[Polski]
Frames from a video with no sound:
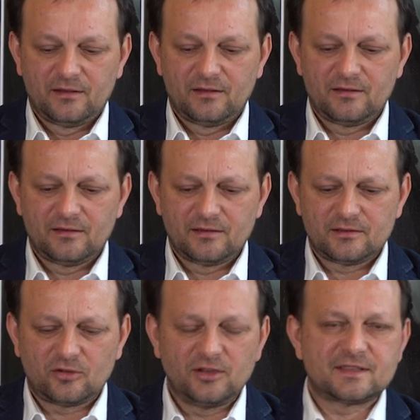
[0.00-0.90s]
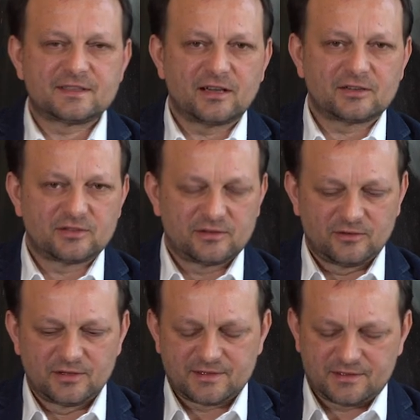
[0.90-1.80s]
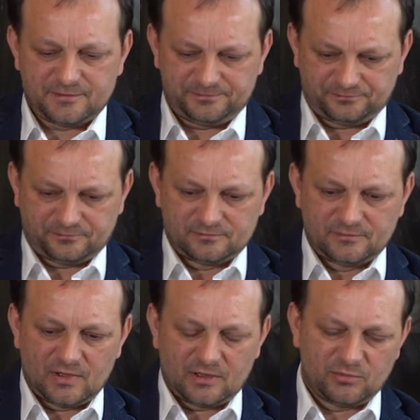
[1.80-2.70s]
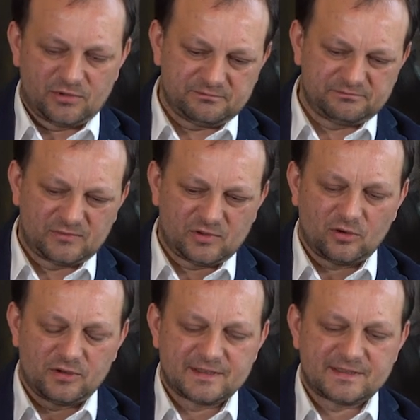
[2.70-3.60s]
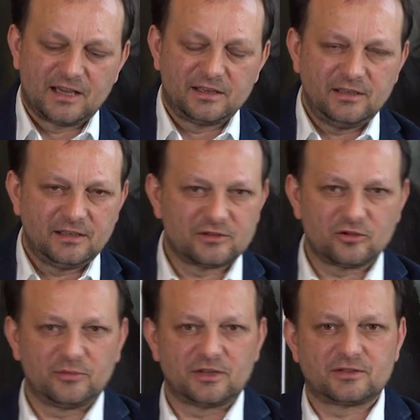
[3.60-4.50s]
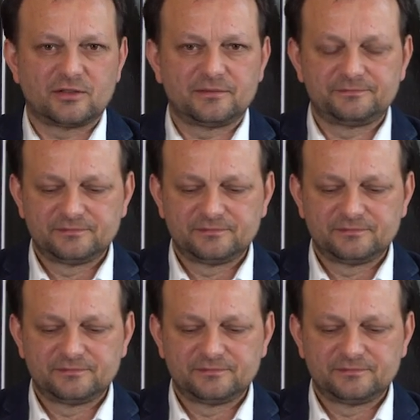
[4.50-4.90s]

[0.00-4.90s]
E, to nie jest tak, że to jest jakby trochę zganienie Tomasza.